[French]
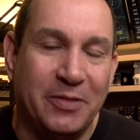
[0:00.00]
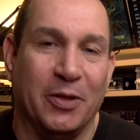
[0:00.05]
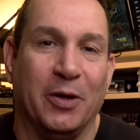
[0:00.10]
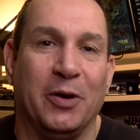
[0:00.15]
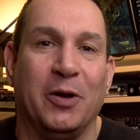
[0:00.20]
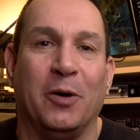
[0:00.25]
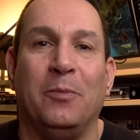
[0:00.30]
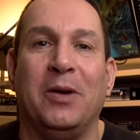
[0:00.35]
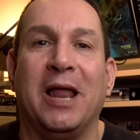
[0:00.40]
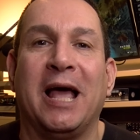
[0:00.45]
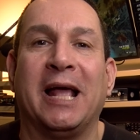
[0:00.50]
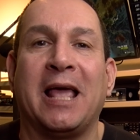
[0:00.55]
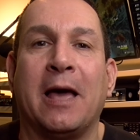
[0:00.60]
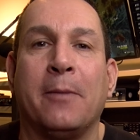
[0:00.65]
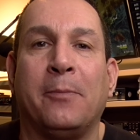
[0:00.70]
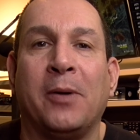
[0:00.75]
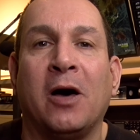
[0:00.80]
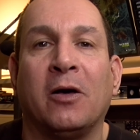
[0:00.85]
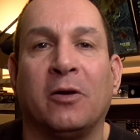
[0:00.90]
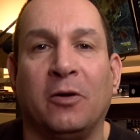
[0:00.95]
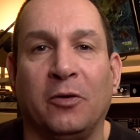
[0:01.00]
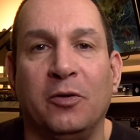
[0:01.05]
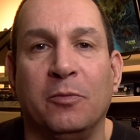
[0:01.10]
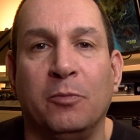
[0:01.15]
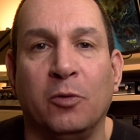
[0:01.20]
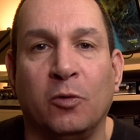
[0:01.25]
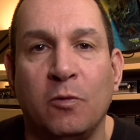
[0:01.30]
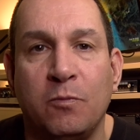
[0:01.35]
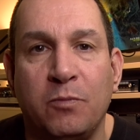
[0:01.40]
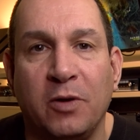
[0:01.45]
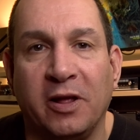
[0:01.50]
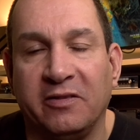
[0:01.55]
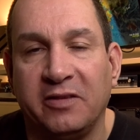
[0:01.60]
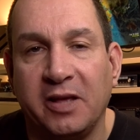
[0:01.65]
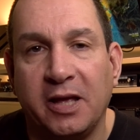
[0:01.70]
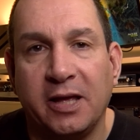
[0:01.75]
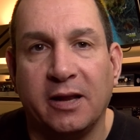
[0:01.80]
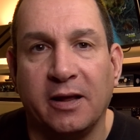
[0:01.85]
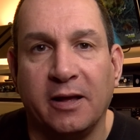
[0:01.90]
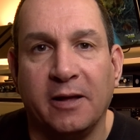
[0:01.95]
non, non, blague à part, on a beaucoup de
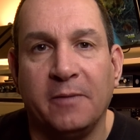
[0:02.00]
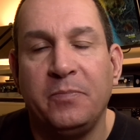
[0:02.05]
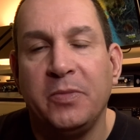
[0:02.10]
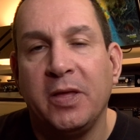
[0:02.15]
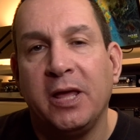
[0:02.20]
plaisir euh,